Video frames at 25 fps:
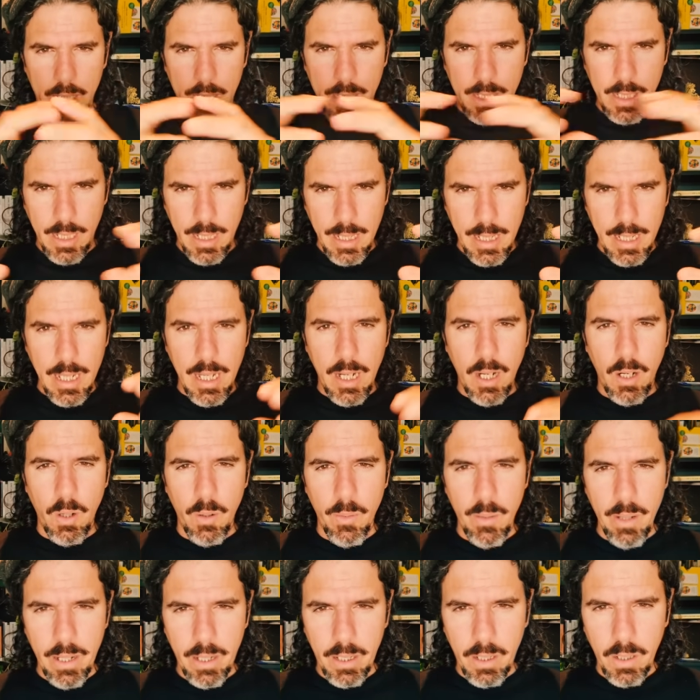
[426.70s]
Sigue
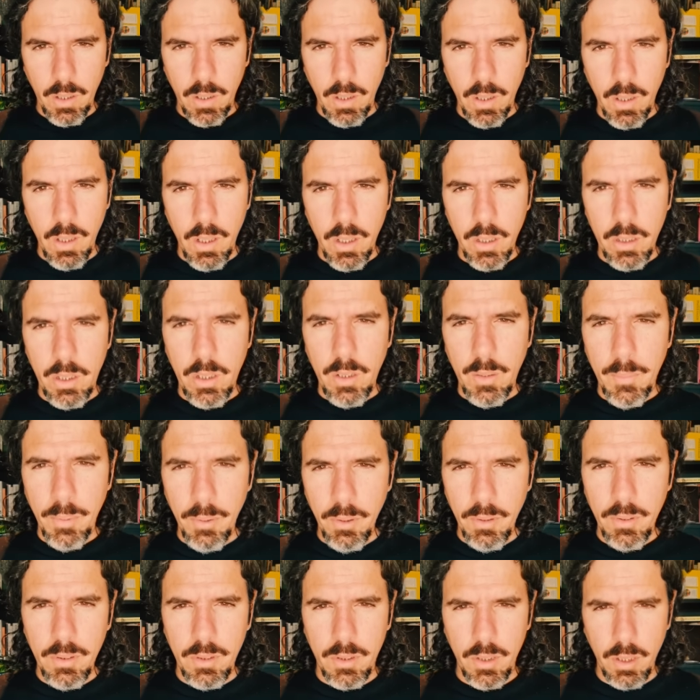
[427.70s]
Dagoberto con otro
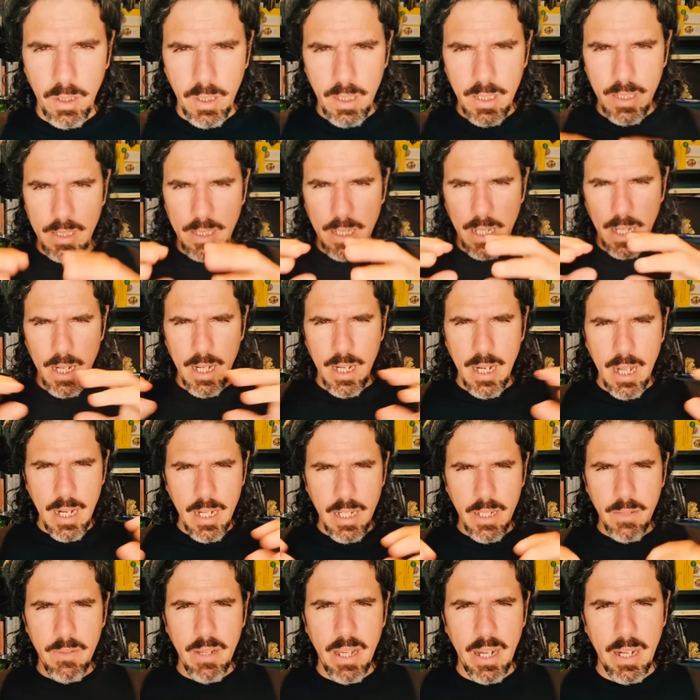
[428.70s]
punto. Dice, la
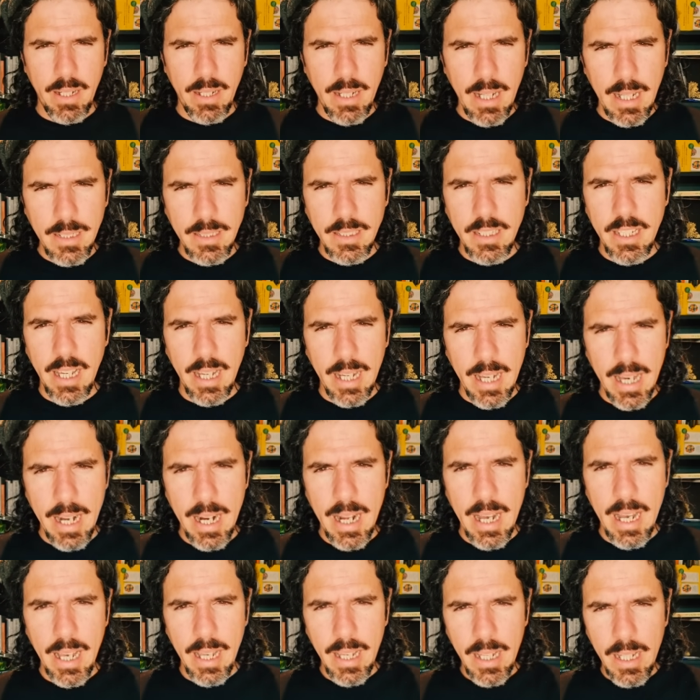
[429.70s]
libertad
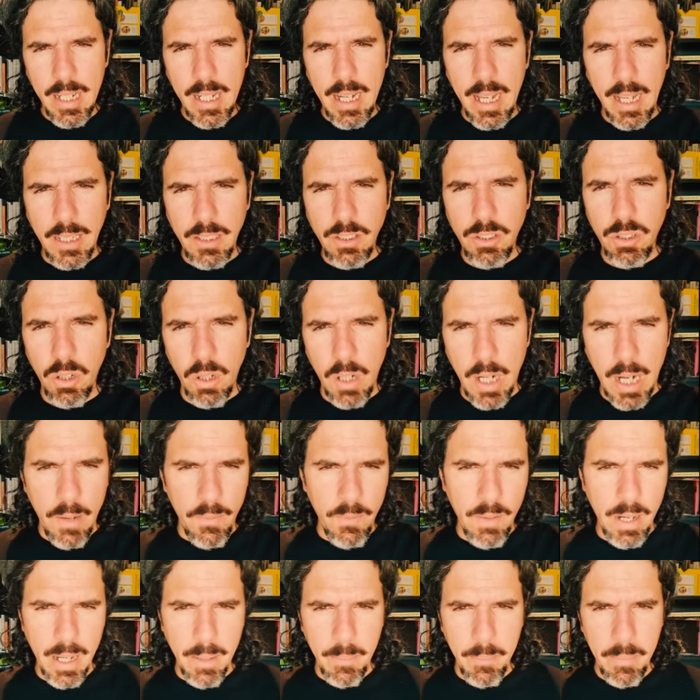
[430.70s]
llegará
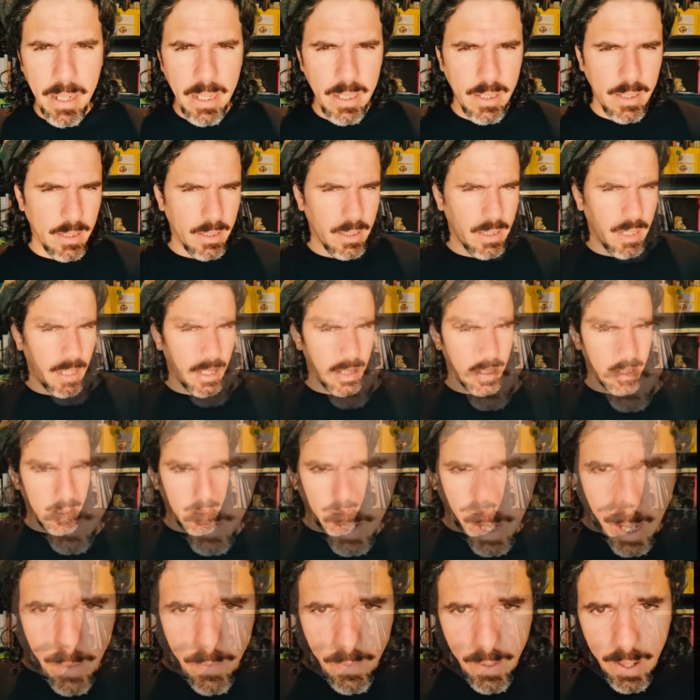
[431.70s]
inexorablemente.
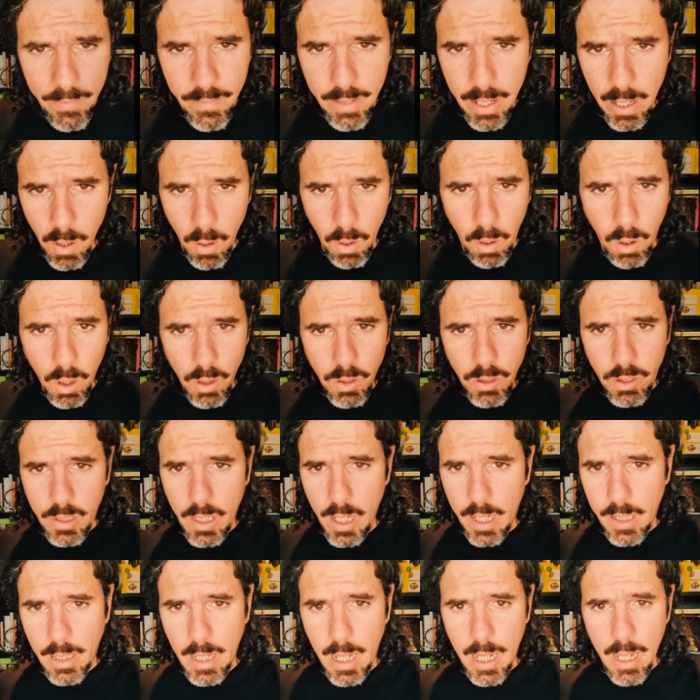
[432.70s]
Nada de lo
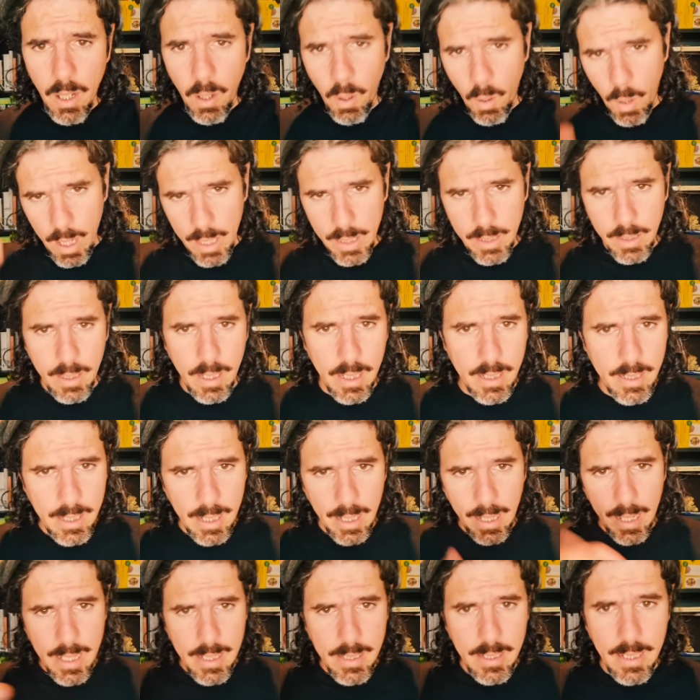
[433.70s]
constatado antes
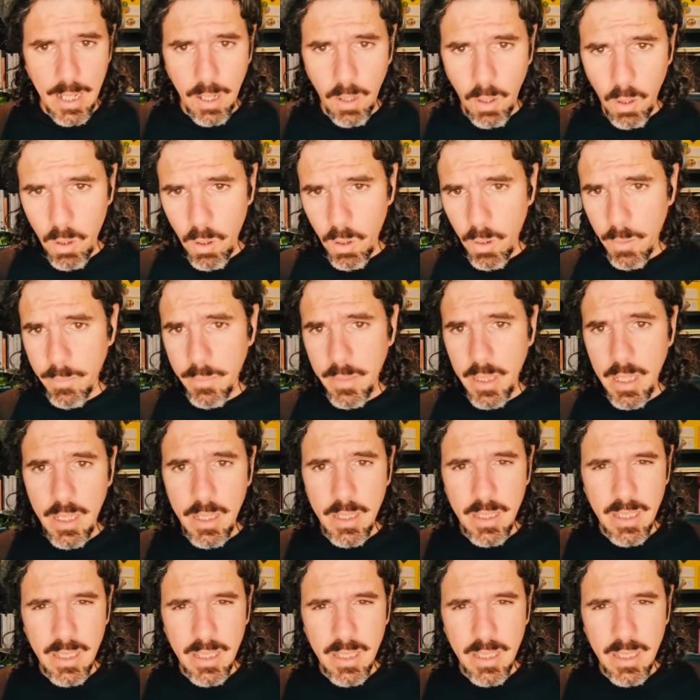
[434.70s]
en esta columna